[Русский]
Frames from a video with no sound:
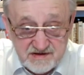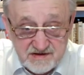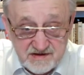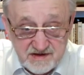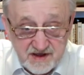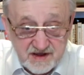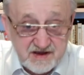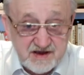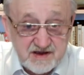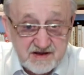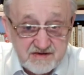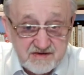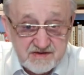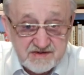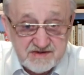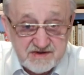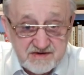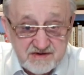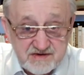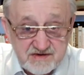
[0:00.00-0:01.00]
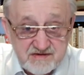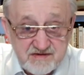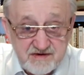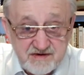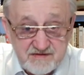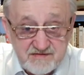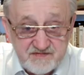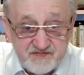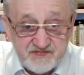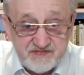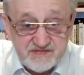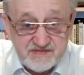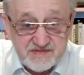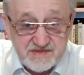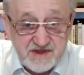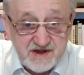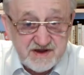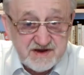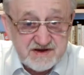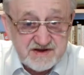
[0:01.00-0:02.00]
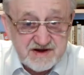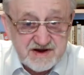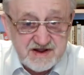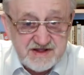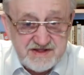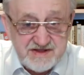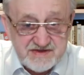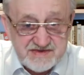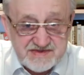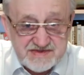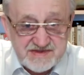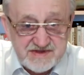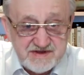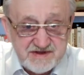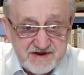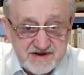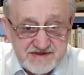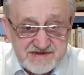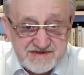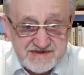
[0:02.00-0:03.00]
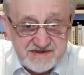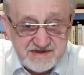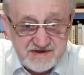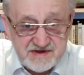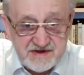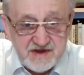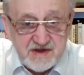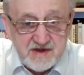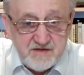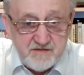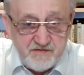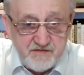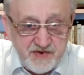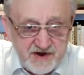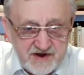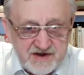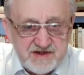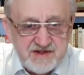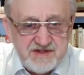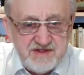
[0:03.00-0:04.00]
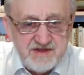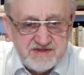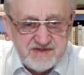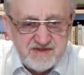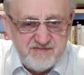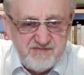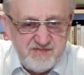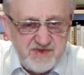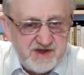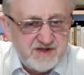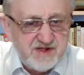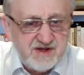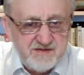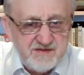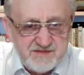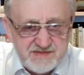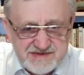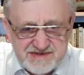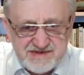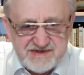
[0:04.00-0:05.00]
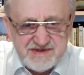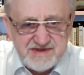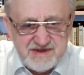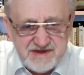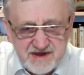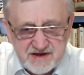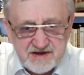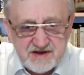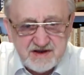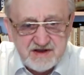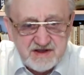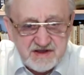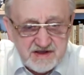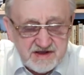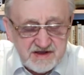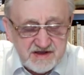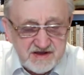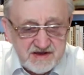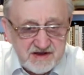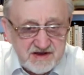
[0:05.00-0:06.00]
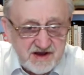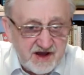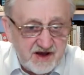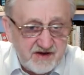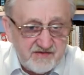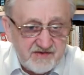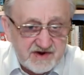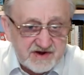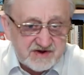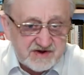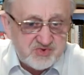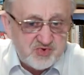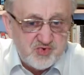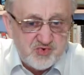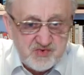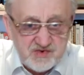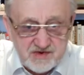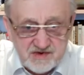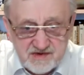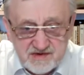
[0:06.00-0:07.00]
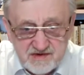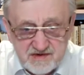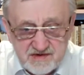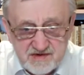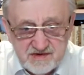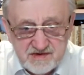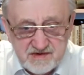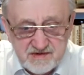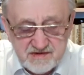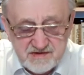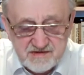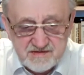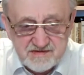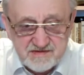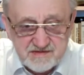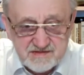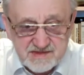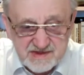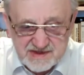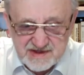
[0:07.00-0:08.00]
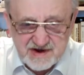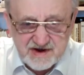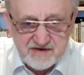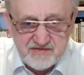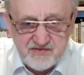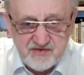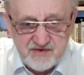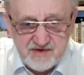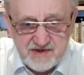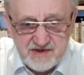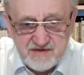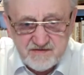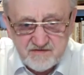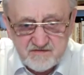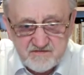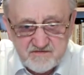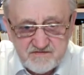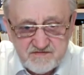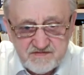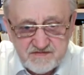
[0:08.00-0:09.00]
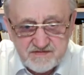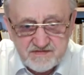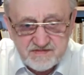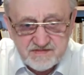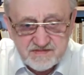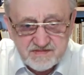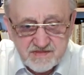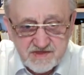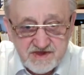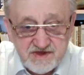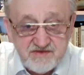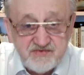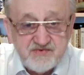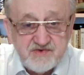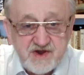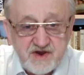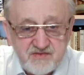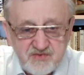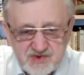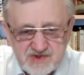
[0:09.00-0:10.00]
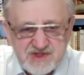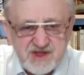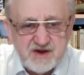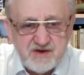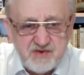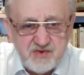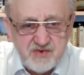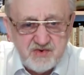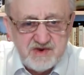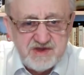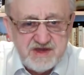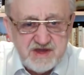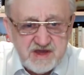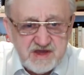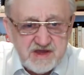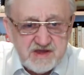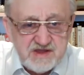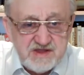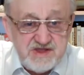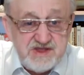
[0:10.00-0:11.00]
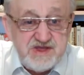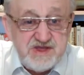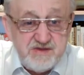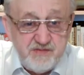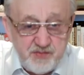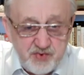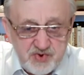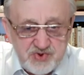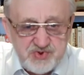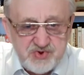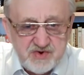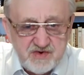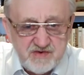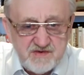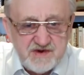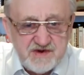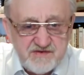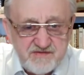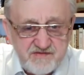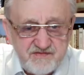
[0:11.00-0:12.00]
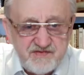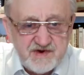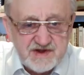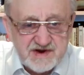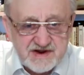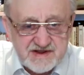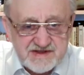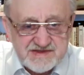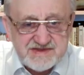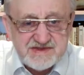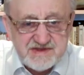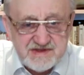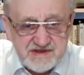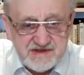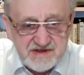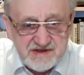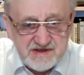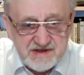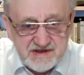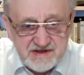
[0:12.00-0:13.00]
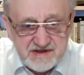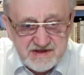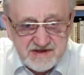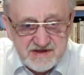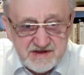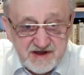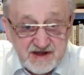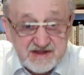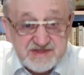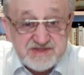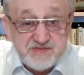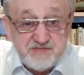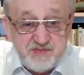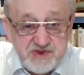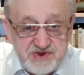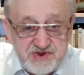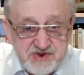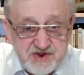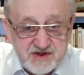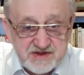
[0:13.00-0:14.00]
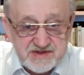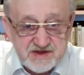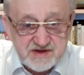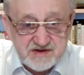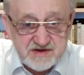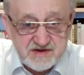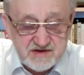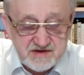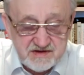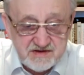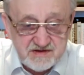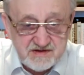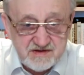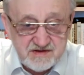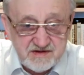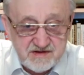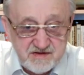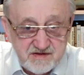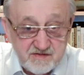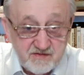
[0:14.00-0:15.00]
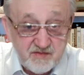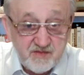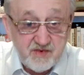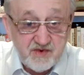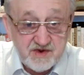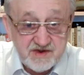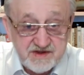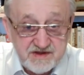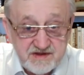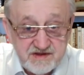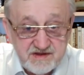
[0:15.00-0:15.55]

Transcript: Огород кругом, на ограде сырость, пахнет мелом снег, а во рту травой. И в кого такой непутевый вырос отпечаток мой?